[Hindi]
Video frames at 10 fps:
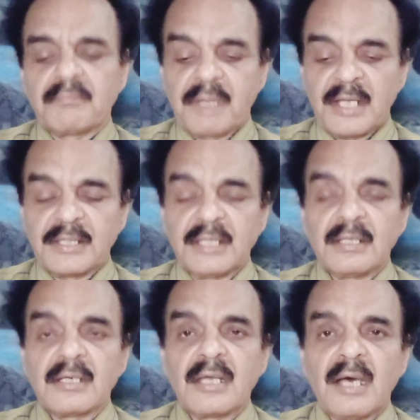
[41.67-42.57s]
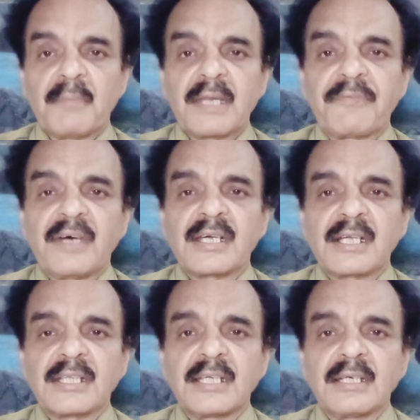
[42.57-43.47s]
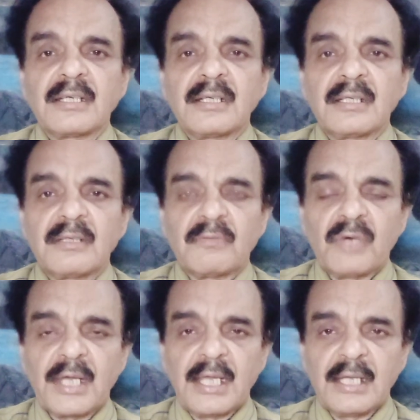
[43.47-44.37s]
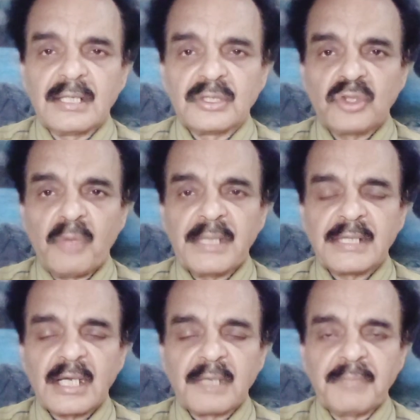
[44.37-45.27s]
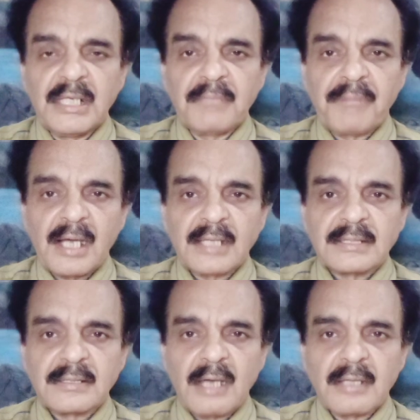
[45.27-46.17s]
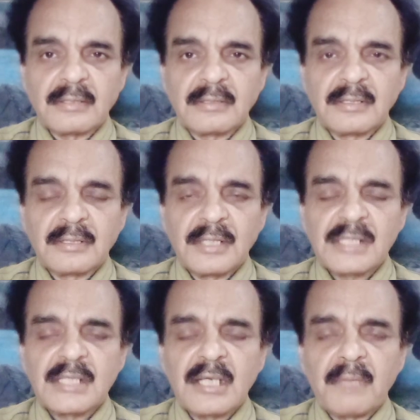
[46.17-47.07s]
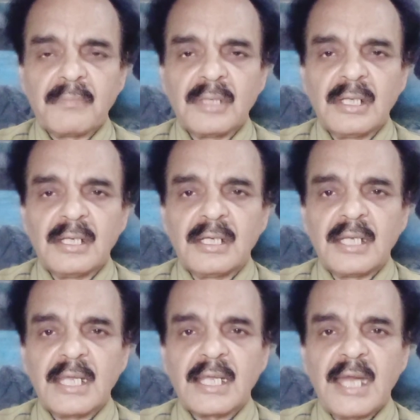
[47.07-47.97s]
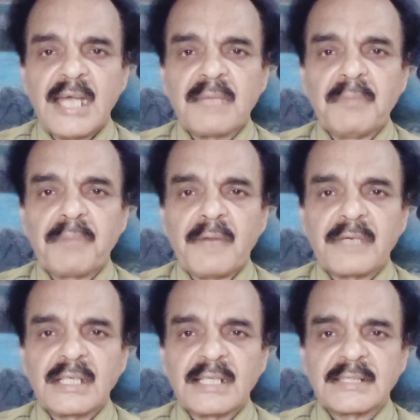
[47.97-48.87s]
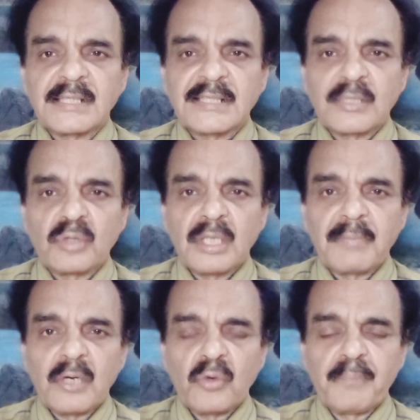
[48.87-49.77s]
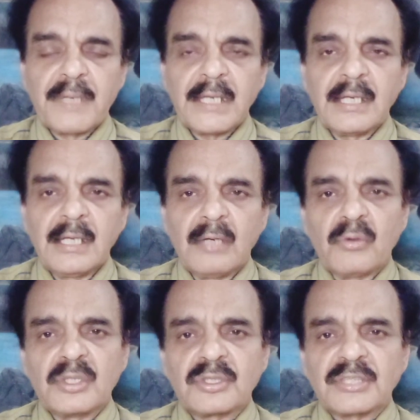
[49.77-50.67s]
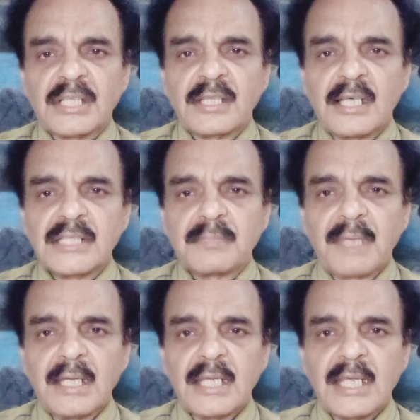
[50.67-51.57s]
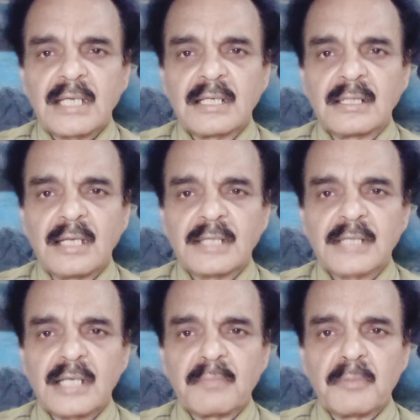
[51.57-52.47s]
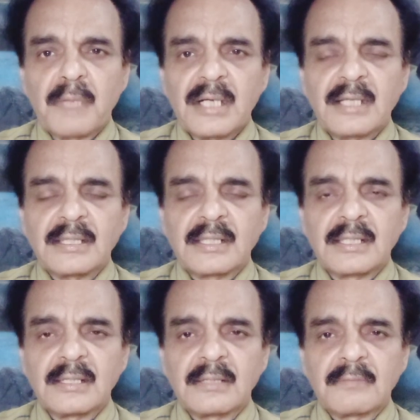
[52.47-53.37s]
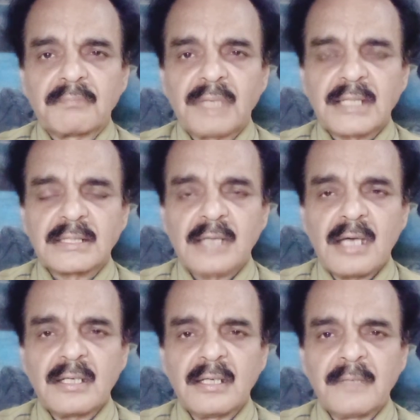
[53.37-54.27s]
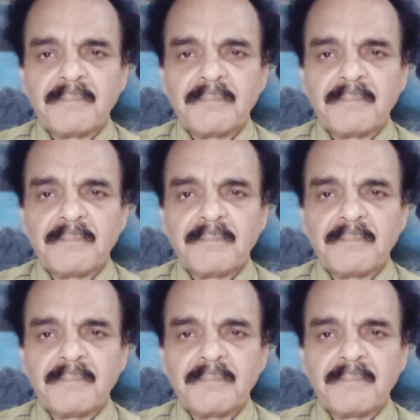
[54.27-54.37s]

बड़ा दिन हमारे फ़ख्र का दिन वो है योम तकबीर पाकिस्तान दिन नाम एक एटमी पावर की हैसियत से दुनिया में उभरे उन्नीस में एक आज़ाद ममलकत पाकिस्तान